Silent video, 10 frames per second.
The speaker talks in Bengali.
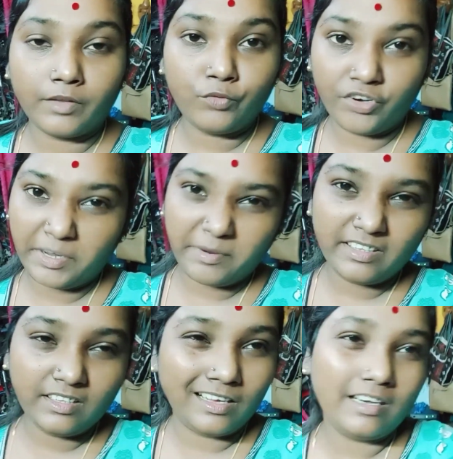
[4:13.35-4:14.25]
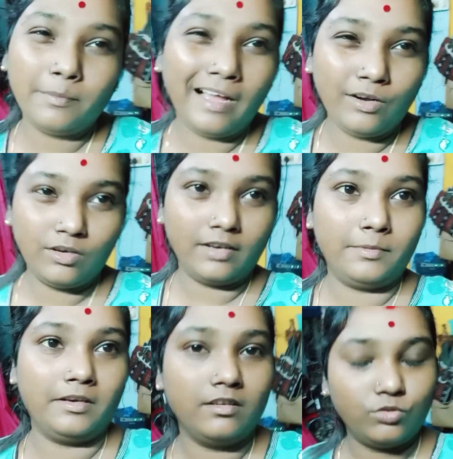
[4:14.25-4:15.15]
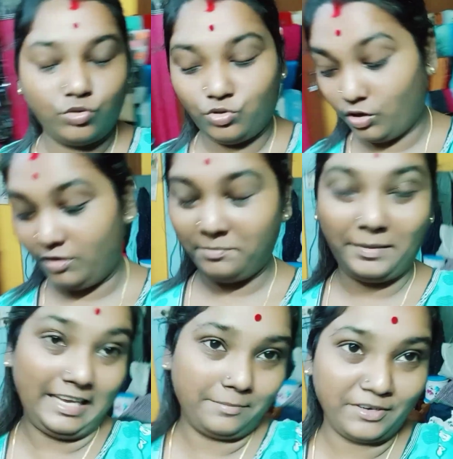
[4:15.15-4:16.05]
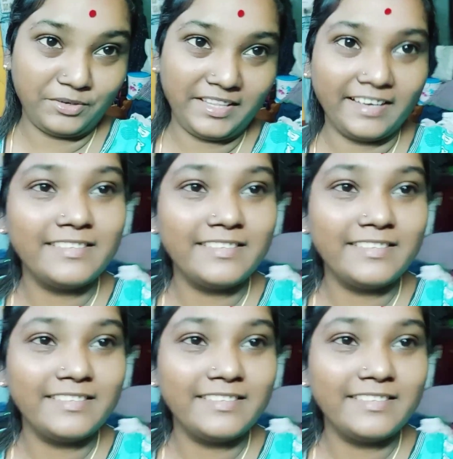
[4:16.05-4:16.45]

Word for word: ফ্রন্ট ক্যামেরা দিয়ে দেখালে ভালো লাগবে না তো চলো ব্যাক ক্যামেরা করে দেখা